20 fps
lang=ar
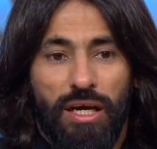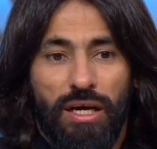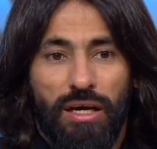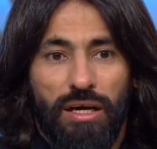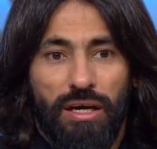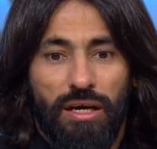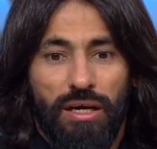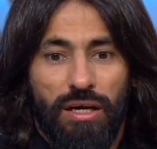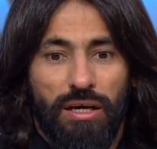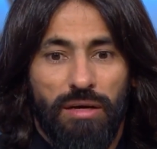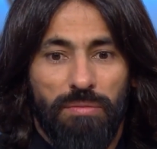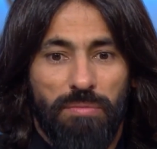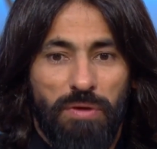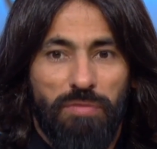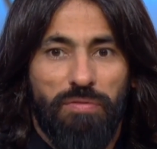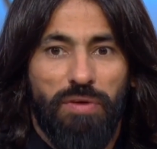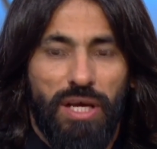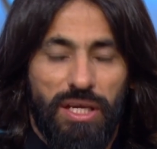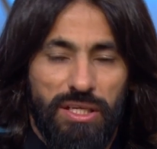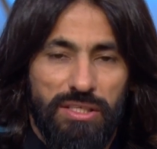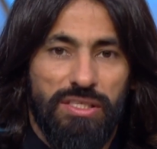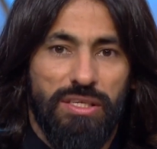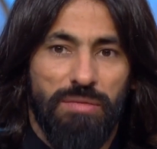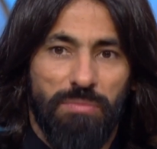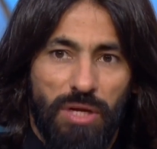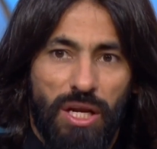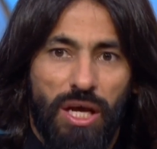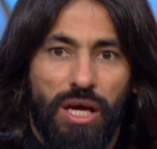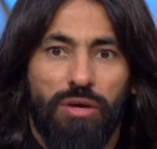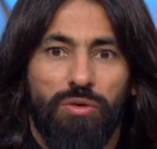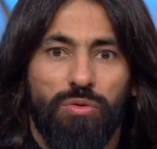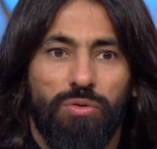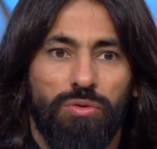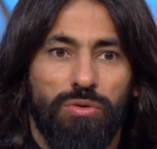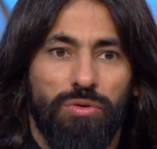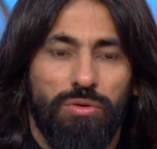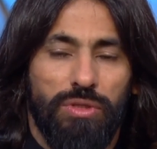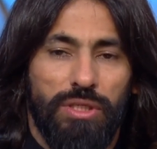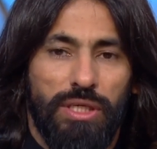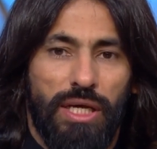آه، بالفعل
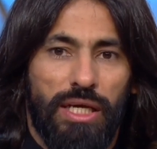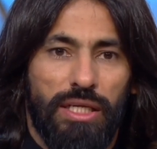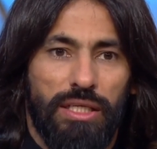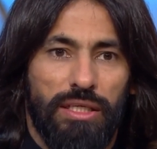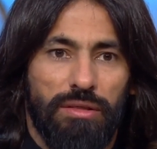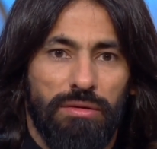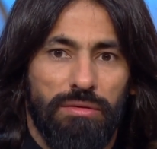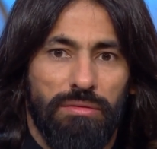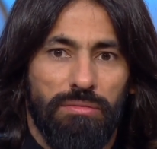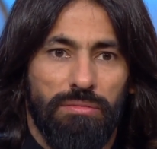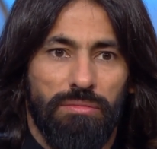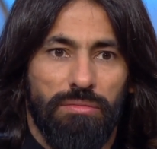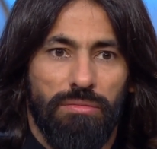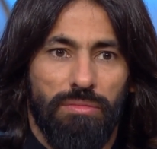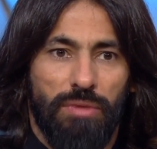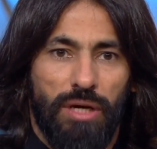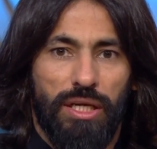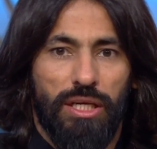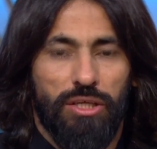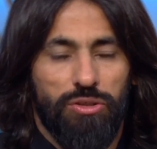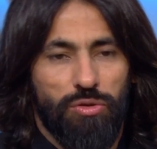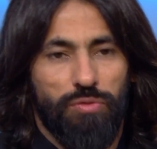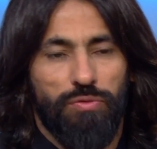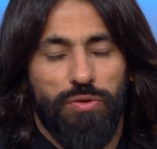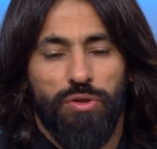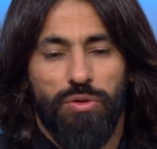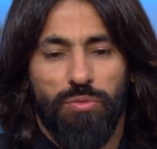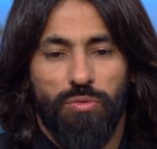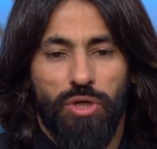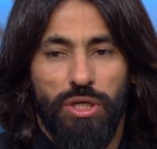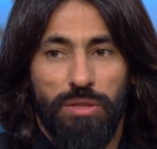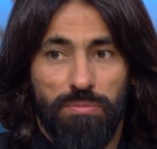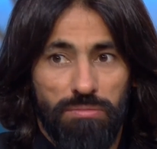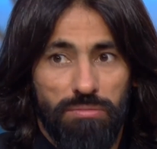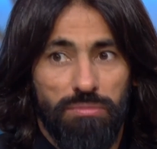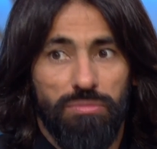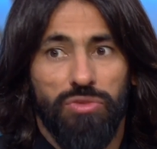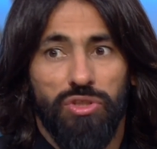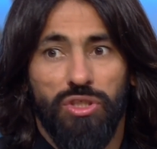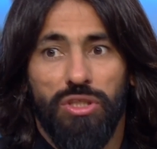استمراره يعني انا اشوف انه
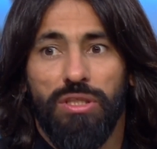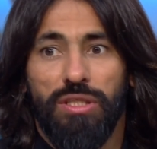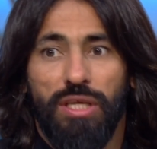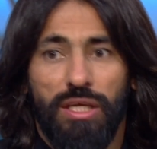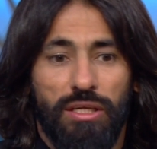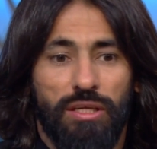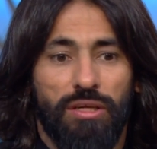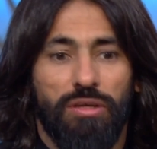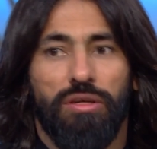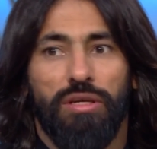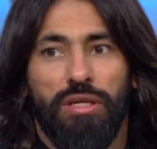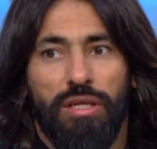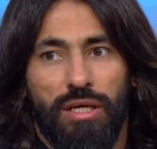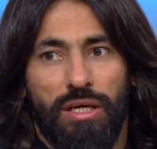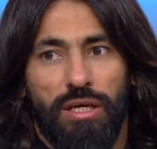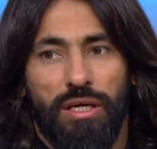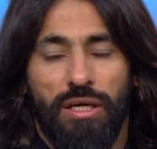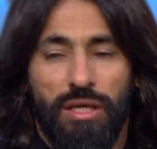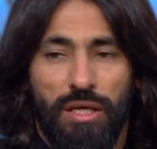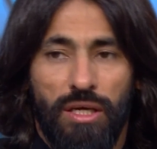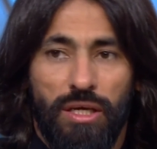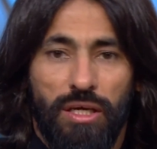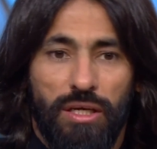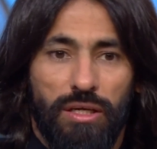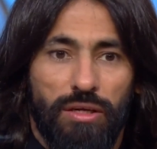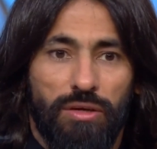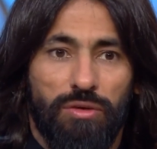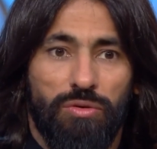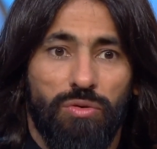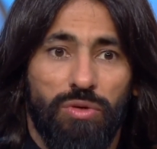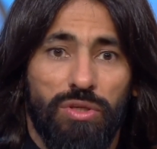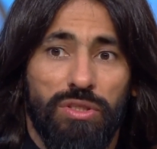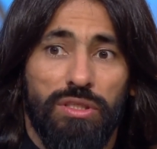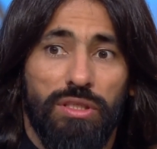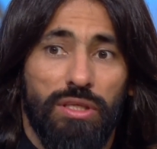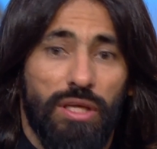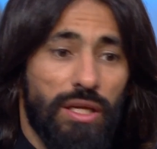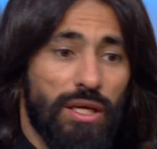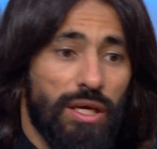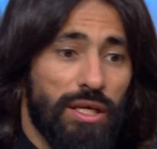مهم جدا للكرة
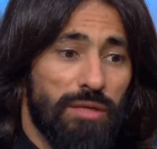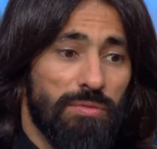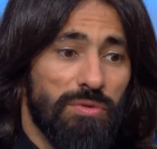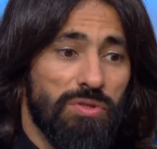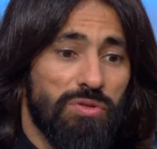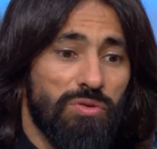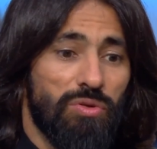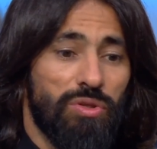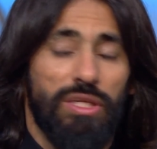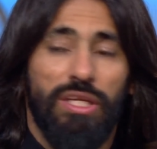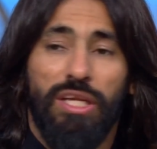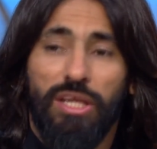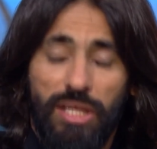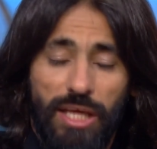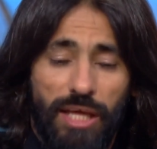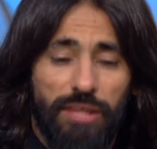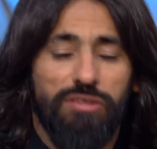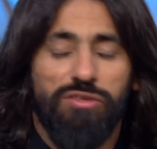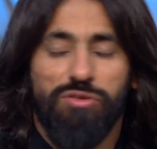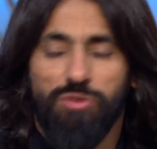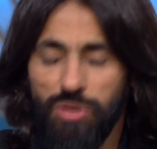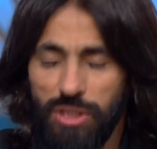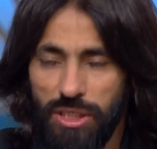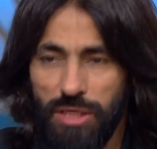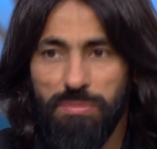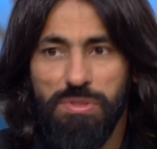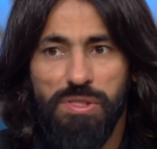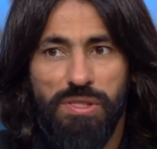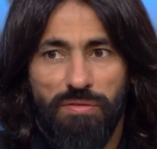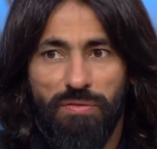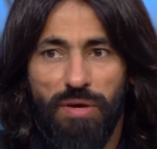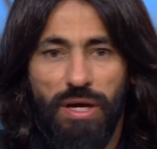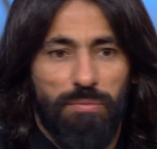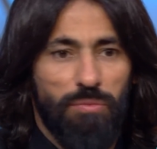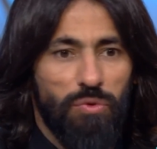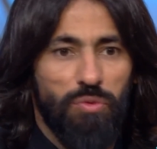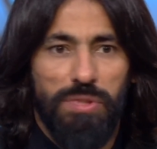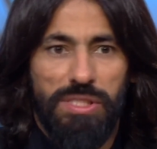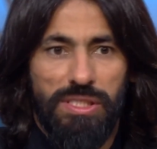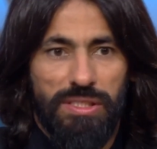القدم السعودية للرياضة السعودية بصفة
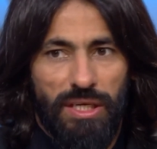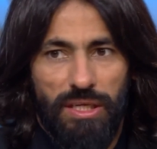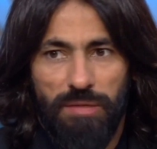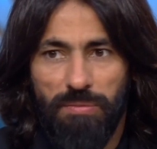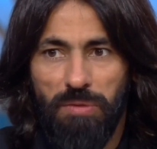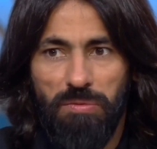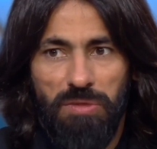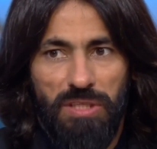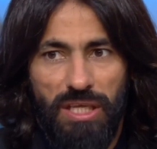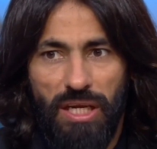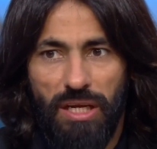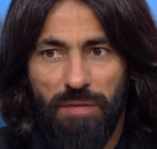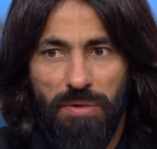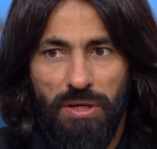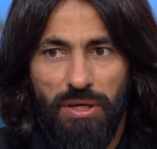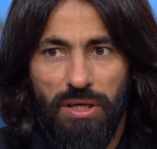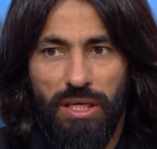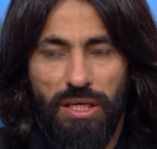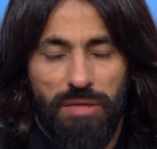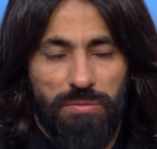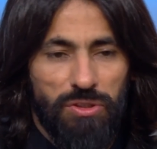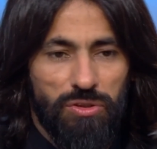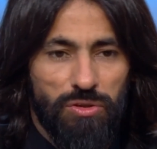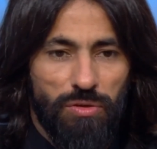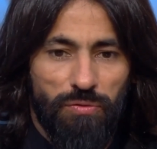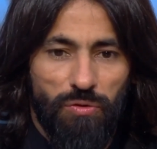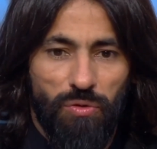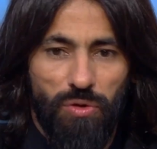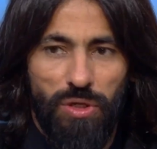عامة مو بس احنا ما بنتكلم عن احنا بنشوف